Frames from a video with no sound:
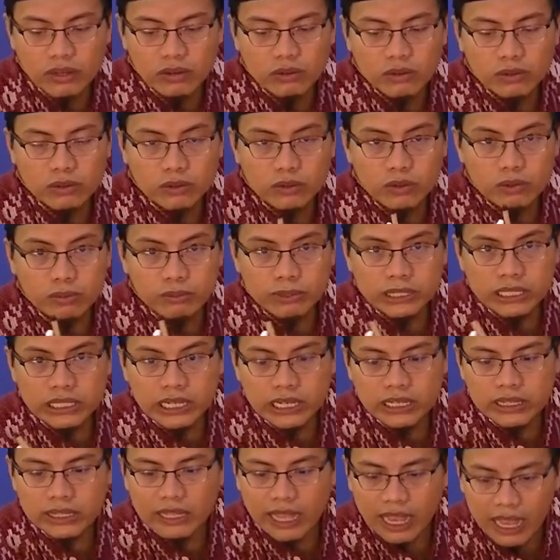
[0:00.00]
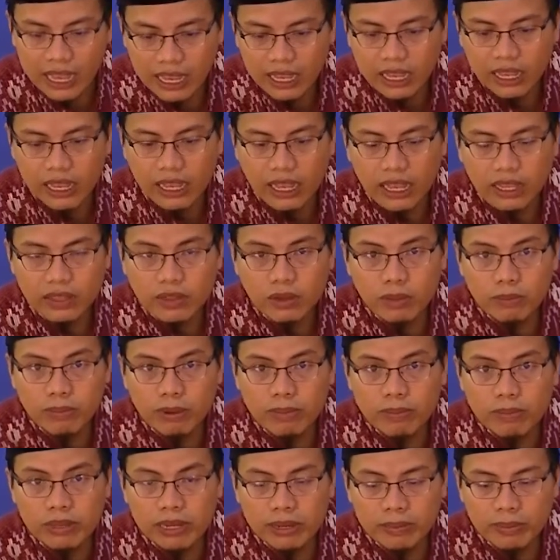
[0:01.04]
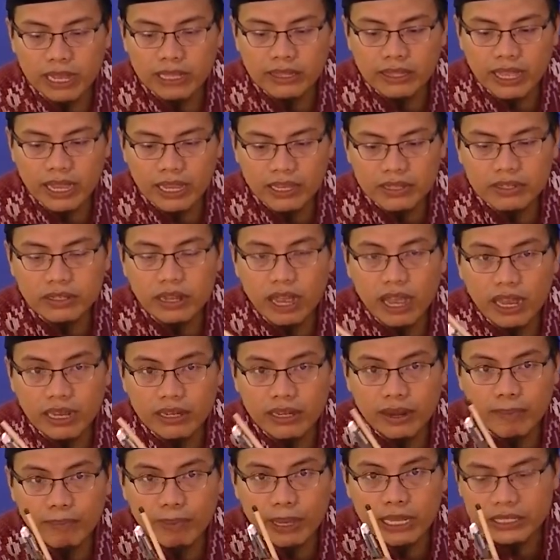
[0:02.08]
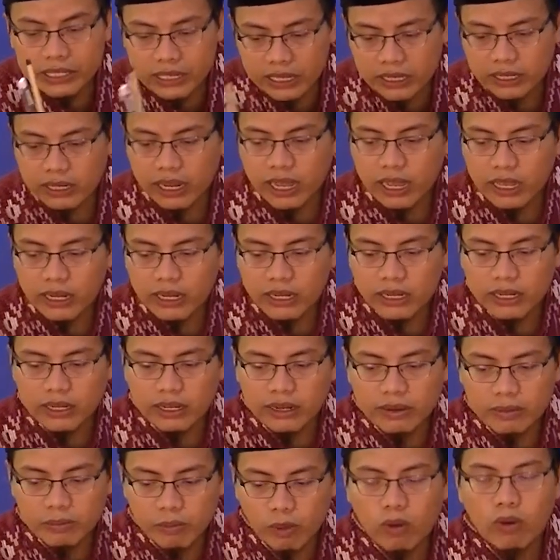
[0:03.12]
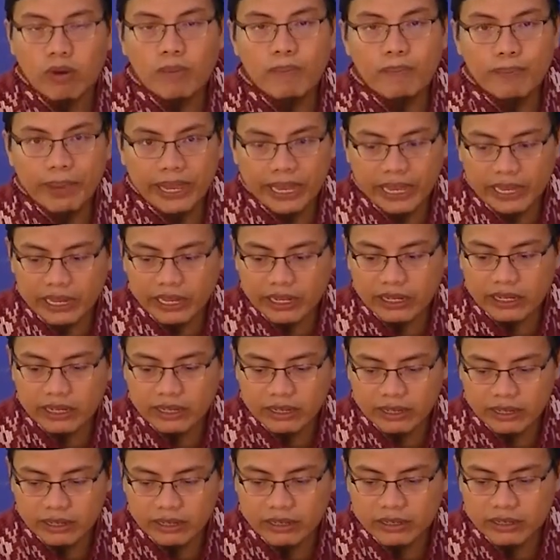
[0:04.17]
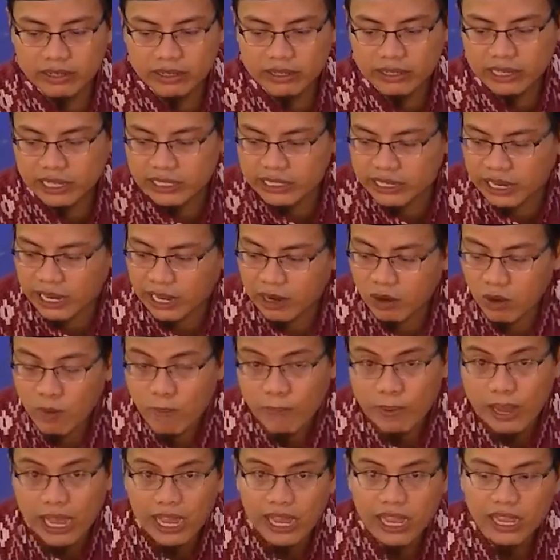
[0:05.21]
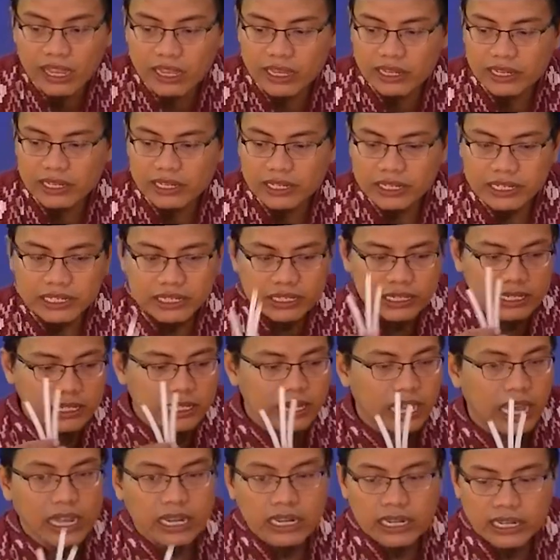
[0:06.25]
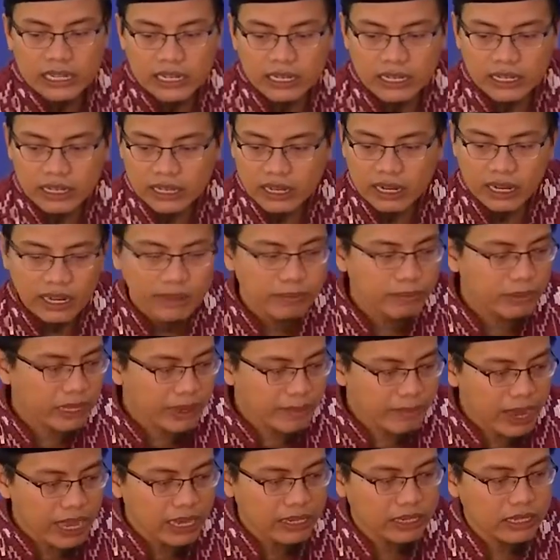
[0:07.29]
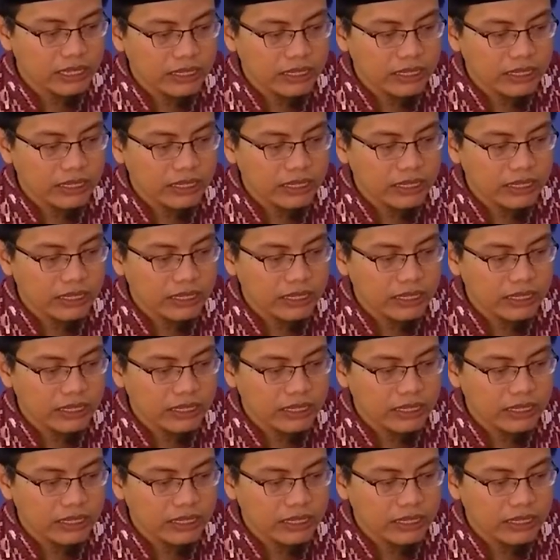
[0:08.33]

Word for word: untuk mencetak atau memberi batas ada pensil dan pulpen dan jangan lupa isi dari lem tembak.